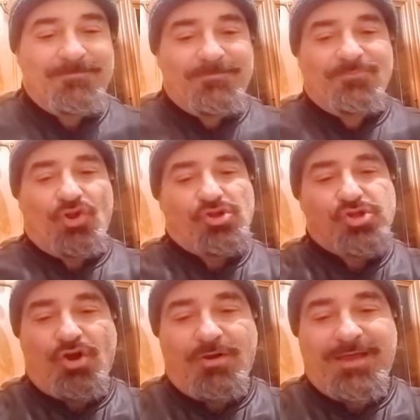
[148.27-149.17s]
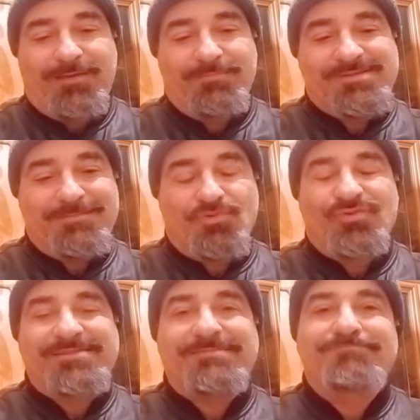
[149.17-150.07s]
non lo so, eh, mi sembra
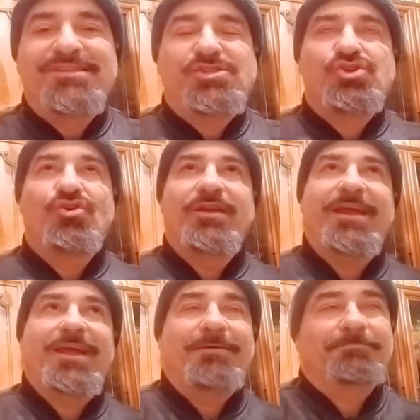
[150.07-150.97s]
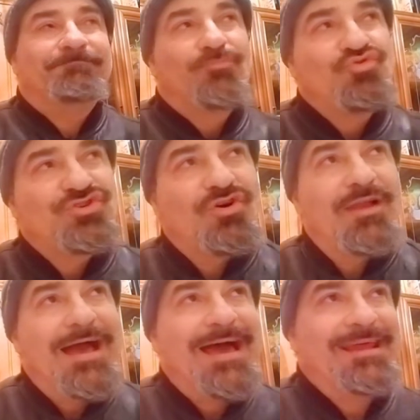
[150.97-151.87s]
un'esibizione
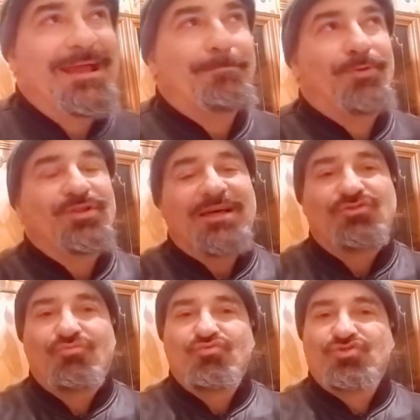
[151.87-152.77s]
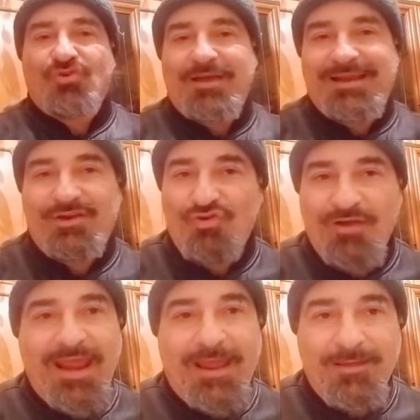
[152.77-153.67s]
muscolare che poi tanto muscolare non
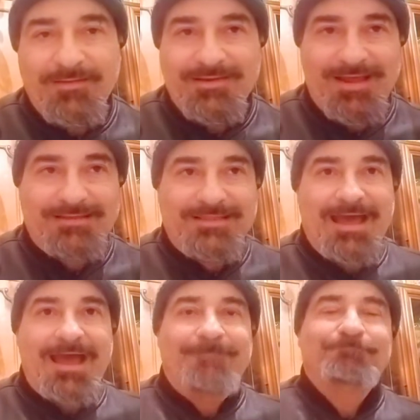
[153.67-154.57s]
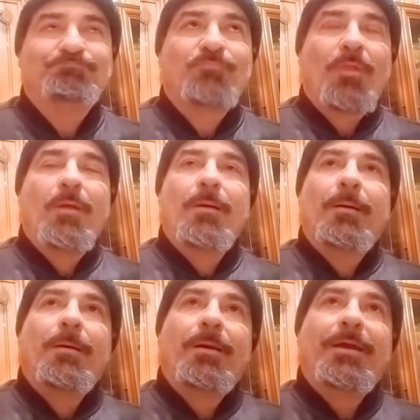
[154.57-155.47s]
è in realtà
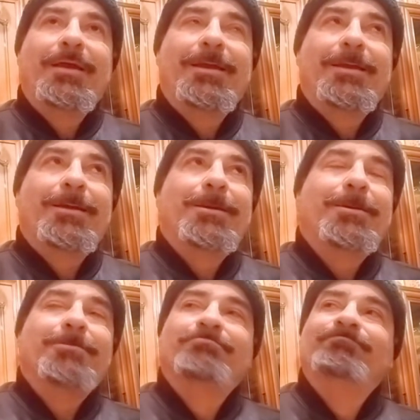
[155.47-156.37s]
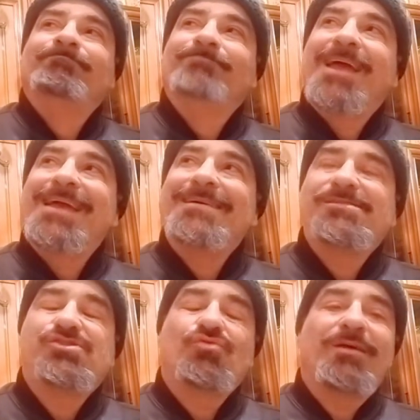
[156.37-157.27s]
e, ehm, e,
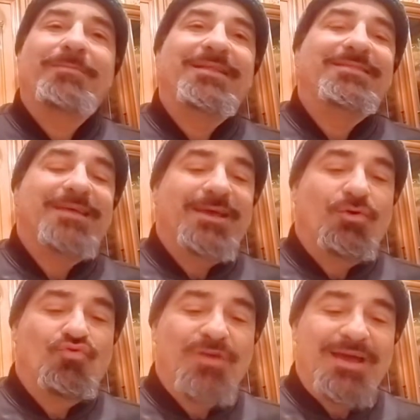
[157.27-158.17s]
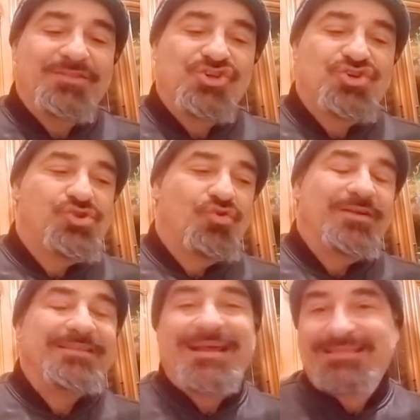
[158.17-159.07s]
sicuramente una
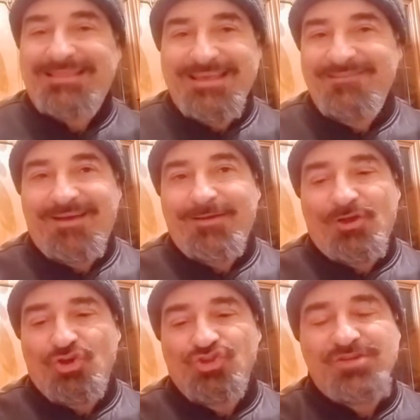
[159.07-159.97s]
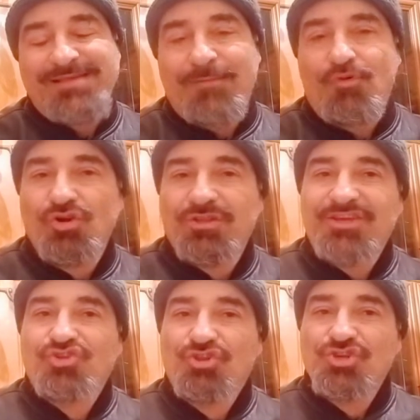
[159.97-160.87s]
decisione tardiva, oggi siamo oltre
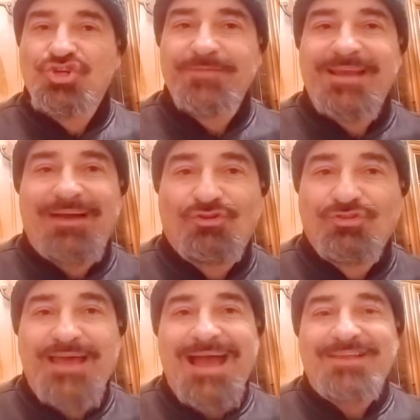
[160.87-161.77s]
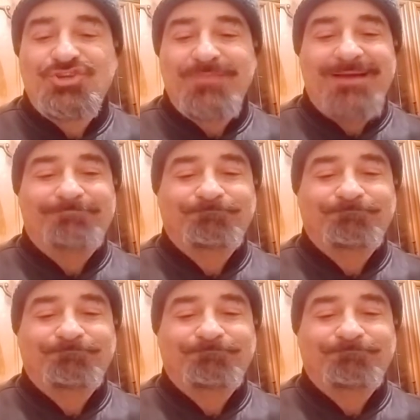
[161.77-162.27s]
i 12.000 contagi ma